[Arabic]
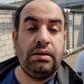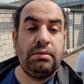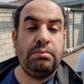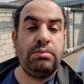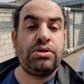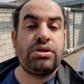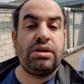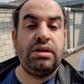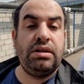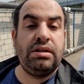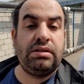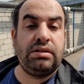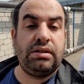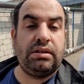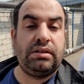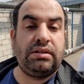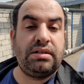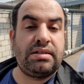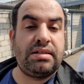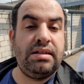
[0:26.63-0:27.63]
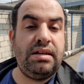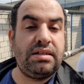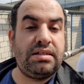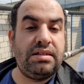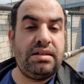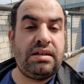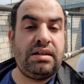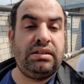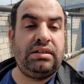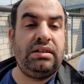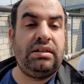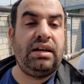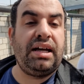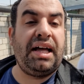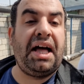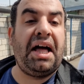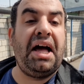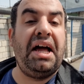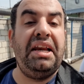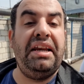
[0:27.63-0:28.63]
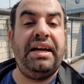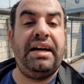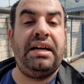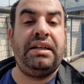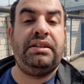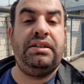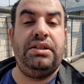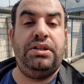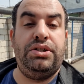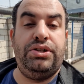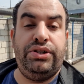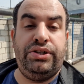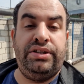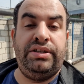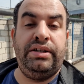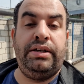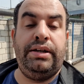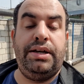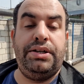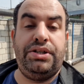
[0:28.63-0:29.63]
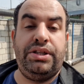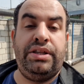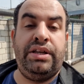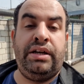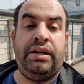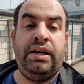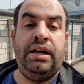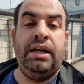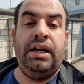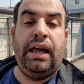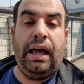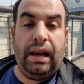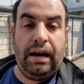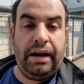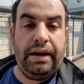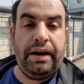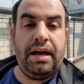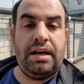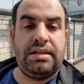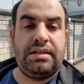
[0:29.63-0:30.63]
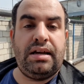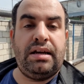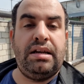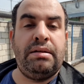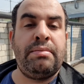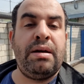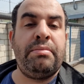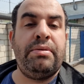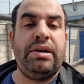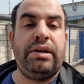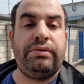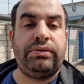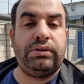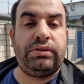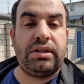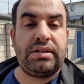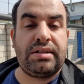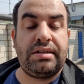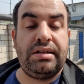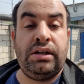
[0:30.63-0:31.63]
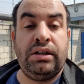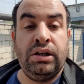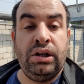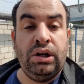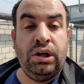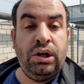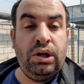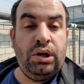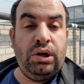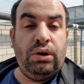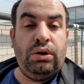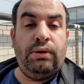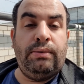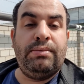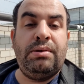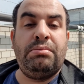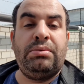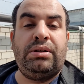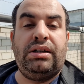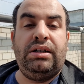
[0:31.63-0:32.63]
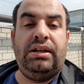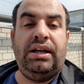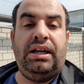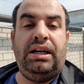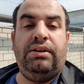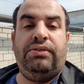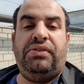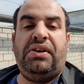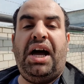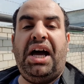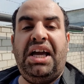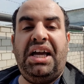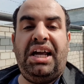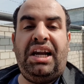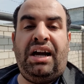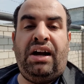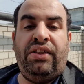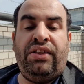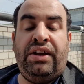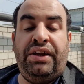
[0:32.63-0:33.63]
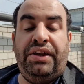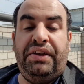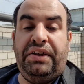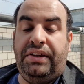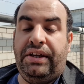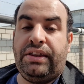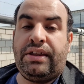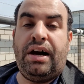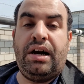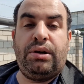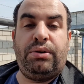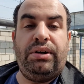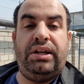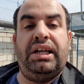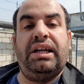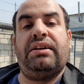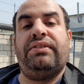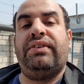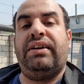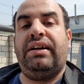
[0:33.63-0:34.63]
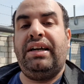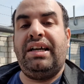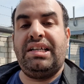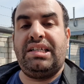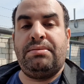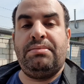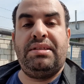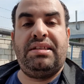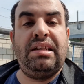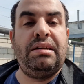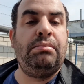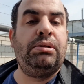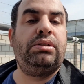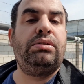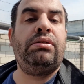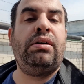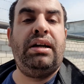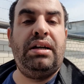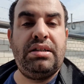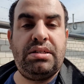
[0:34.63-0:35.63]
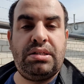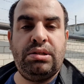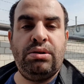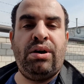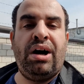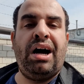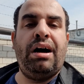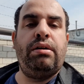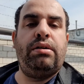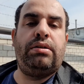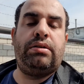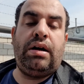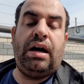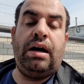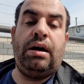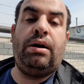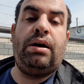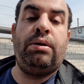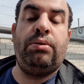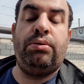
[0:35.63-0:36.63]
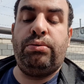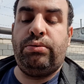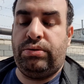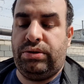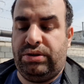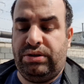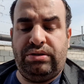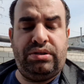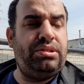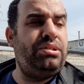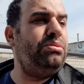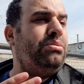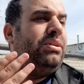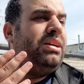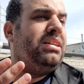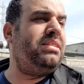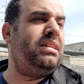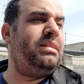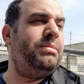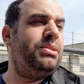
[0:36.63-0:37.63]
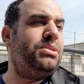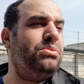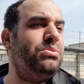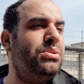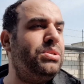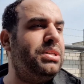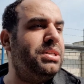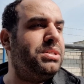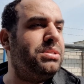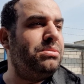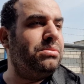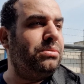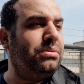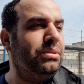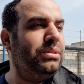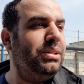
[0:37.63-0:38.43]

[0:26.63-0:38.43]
مشكله تصليح السيارات هنا غاليات جدا جدا للناس اللي ما بيعرفوا التصليح وممكن يعني في اي لحظه يضحكوا عليك فلازم انت لما تروح على استيو حاول او استيو يا زلمه شو هو الاستيو